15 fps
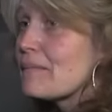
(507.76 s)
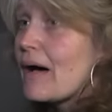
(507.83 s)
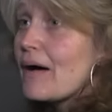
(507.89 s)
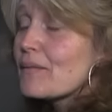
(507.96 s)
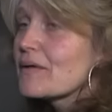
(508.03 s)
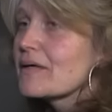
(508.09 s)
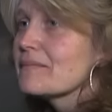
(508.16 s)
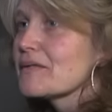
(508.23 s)

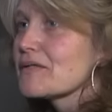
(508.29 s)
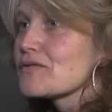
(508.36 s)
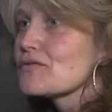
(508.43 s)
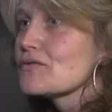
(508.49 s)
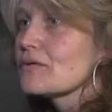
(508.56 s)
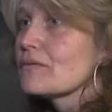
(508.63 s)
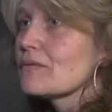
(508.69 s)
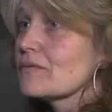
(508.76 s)
Bah oui, bien
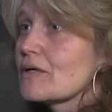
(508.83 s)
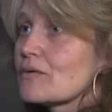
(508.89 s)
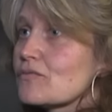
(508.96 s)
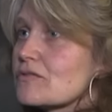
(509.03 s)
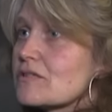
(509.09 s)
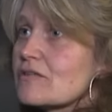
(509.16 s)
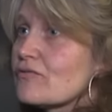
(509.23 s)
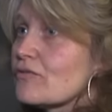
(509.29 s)
sûr, on a tout
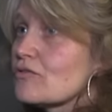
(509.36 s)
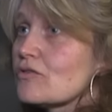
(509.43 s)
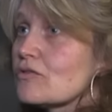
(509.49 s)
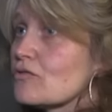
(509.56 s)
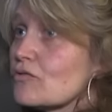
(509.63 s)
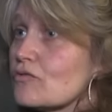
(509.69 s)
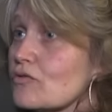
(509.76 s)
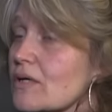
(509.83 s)
ce qu'il faut.
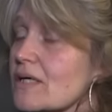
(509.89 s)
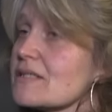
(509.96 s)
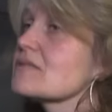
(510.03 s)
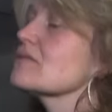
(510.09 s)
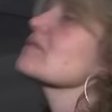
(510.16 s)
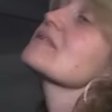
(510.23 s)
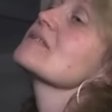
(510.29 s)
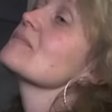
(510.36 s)
De
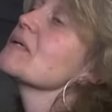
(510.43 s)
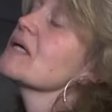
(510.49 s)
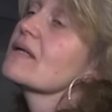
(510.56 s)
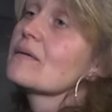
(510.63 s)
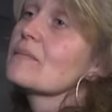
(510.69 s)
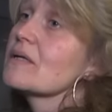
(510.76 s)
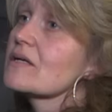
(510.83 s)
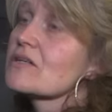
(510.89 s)
l'instant que c'est bien
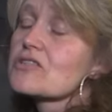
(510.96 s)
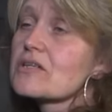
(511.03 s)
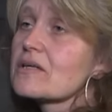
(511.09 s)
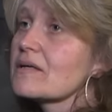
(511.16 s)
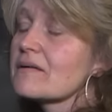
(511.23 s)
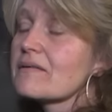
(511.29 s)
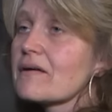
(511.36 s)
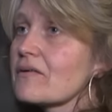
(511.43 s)
aménagé
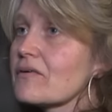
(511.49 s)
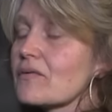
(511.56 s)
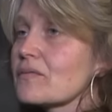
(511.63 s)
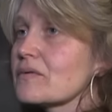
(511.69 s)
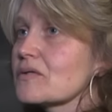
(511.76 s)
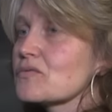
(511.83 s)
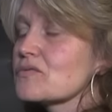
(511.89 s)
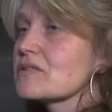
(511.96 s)
à l'intérieur,
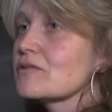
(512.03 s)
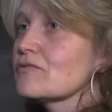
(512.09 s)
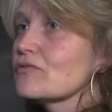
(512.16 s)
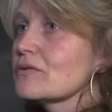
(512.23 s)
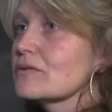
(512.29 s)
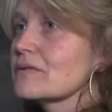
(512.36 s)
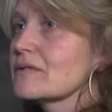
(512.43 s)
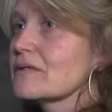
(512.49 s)
on a tout ce qu'il faut.